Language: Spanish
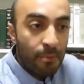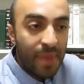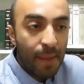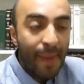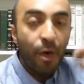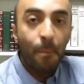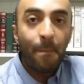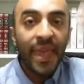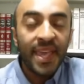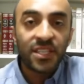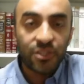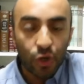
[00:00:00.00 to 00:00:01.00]
mi amado
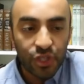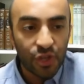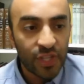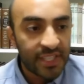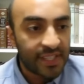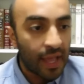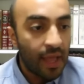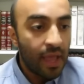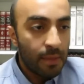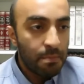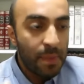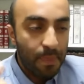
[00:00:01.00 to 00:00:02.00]
país, soy sionista.
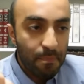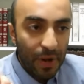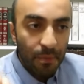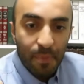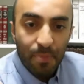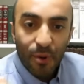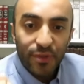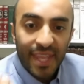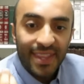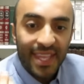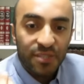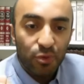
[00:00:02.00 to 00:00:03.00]
pero mi pregunta
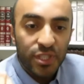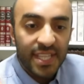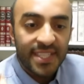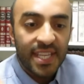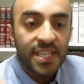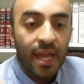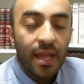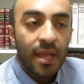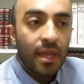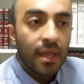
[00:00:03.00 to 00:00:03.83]
a ti es muy sencilla.